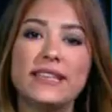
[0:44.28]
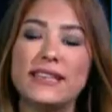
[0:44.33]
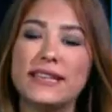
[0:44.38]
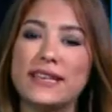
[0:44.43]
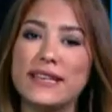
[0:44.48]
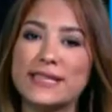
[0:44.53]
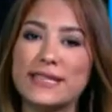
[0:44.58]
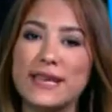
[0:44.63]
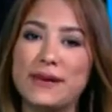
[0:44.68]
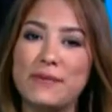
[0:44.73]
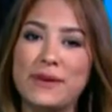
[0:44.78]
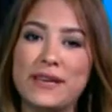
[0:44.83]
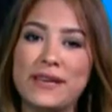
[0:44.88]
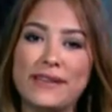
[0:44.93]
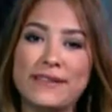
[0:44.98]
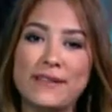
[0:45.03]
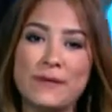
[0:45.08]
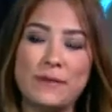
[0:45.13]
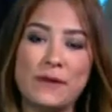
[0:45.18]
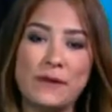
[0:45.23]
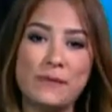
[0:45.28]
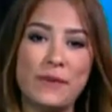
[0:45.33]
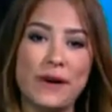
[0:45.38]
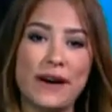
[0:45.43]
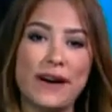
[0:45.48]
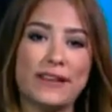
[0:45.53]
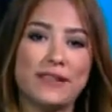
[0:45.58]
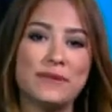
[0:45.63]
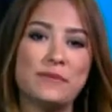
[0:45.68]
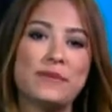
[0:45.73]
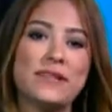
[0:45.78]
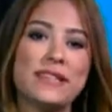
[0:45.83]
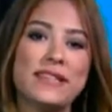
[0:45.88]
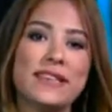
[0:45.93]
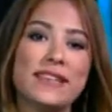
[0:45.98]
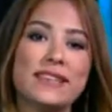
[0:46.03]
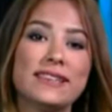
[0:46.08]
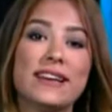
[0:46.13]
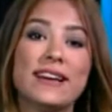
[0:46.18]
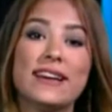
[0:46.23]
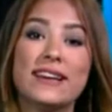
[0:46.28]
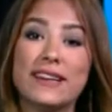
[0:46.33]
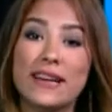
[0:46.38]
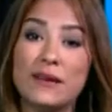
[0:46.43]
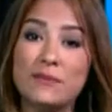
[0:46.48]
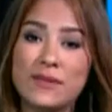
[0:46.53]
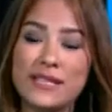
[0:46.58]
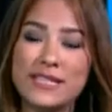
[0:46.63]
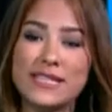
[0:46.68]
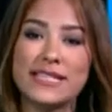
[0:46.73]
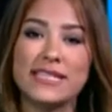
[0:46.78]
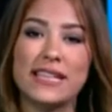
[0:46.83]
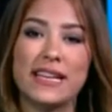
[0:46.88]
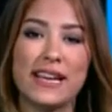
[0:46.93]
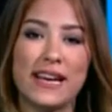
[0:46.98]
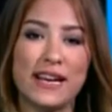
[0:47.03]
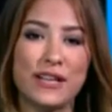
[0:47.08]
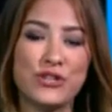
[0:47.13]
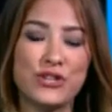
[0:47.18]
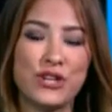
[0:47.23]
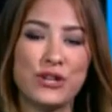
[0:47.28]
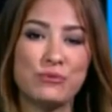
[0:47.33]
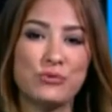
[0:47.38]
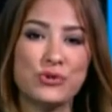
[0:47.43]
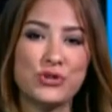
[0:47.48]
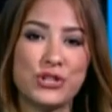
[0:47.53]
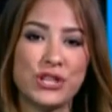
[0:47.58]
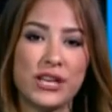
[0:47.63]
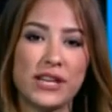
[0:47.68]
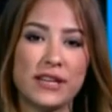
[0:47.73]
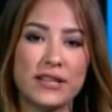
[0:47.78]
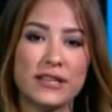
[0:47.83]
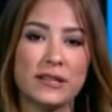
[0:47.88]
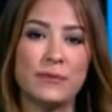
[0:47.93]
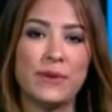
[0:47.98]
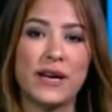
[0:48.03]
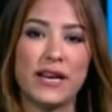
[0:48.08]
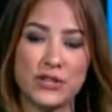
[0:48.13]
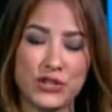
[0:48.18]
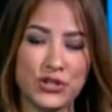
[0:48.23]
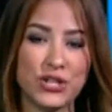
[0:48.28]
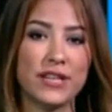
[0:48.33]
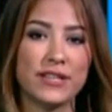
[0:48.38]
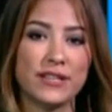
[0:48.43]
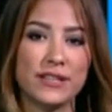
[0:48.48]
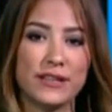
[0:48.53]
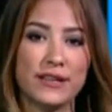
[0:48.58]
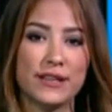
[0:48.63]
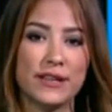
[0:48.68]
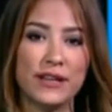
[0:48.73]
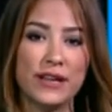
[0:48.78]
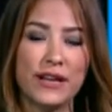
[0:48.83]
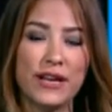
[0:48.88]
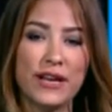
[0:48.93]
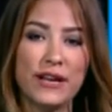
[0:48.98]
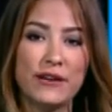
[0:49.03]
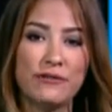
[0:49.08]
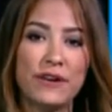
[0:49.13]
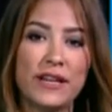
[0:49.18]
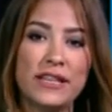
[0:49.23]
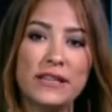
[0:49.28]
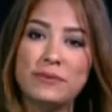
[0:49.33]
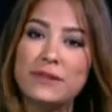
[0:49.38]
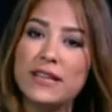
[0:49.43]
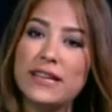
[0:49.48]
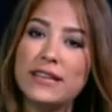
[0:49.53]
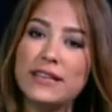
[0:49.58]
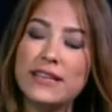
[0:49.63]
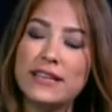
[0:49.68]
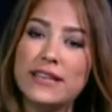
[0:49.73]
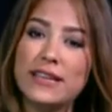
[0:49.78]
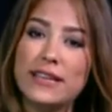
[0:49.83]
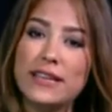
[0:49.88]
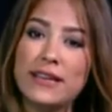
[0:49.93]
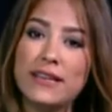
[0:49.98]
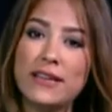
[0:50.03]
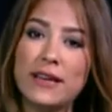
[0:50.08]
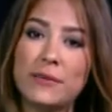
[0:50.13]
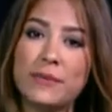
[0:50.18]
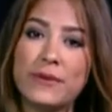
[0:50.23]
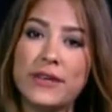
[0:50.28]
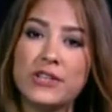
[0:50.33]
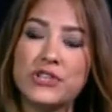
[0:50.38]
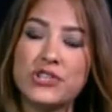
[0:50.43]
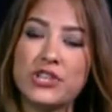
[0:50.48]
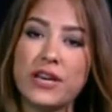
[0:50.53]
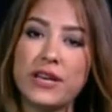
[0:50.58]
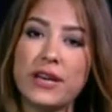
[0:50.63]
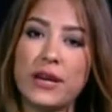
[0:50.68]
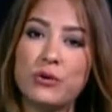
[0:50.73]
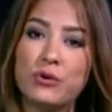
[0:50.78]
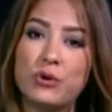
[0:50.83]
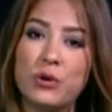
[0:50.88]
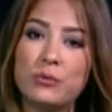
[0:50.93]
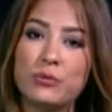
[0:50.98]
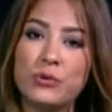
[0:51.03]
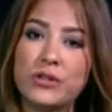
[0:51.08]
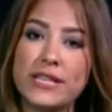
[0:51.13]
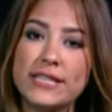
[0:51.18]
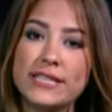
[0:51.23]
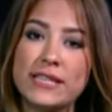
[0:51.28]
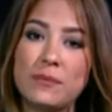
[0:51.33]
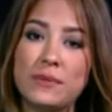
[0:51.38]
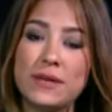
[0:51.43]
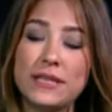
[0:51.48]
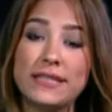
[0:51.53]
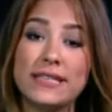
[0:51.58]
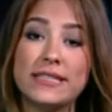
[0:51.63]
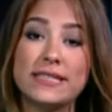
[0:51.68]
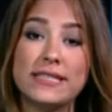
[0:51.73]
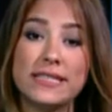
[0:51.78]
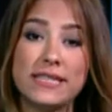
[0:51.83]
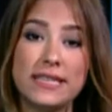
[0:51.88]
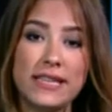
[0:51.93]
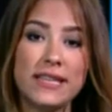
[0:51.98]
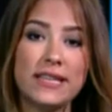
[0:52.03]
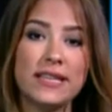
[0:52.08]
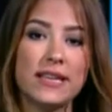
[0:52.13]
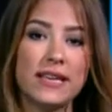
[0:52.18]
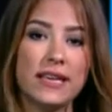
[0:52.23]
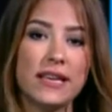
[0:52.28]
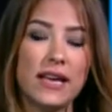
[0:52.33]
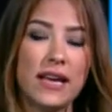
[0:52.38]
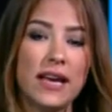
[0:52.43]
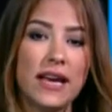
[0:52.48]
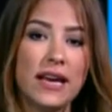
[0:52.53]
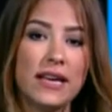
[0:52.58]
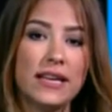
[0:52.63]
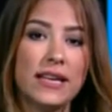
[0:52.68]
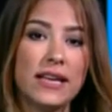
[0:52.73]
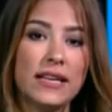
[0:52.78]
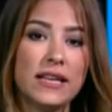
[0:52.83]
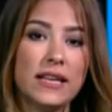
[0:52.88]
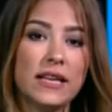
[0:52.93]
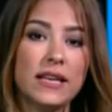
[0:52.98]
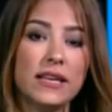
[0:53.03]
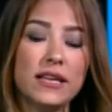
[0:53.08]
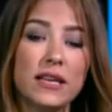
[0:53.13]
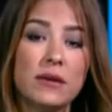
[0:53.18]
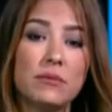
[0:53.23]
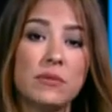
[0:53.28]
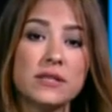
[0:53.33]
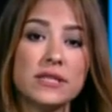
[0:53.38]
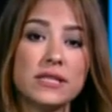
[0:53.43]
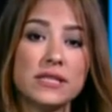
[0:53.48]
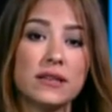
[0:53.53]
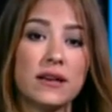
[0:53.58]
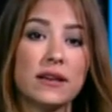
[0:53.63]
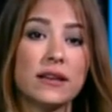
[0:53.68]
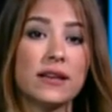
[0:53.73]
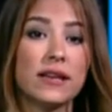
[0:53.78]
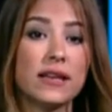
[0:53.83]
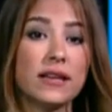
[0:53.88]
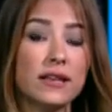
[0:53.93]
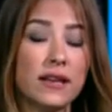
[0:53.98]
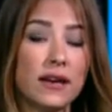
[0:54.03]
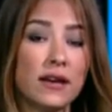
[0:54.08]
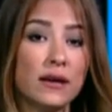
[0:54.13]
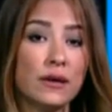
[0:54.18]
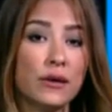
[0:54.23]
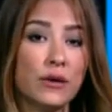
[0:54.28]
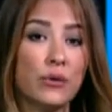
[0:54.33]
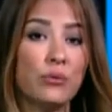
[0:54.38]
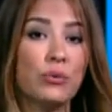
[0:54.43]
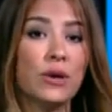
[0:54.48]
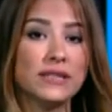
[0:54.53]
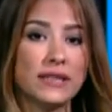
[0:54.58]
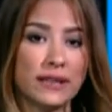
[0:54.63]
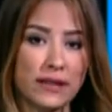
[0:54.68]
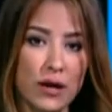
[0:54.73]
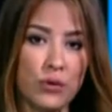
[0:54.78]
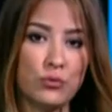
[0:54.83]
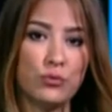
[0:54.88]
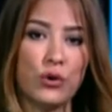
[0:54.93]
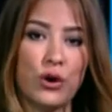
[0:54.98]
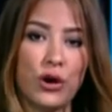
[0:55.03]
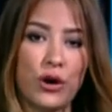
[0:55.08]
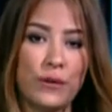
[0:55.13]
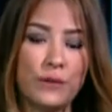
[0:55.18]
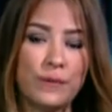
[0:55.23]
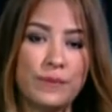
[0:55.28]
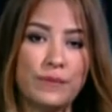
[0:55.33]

الأزمات بيبقى لبنان رمز للعيش المشترك بهالشرق فاللبنانيين بيتشاركوا المناسبات الدينية يلي هي مصدر غنى وتنوع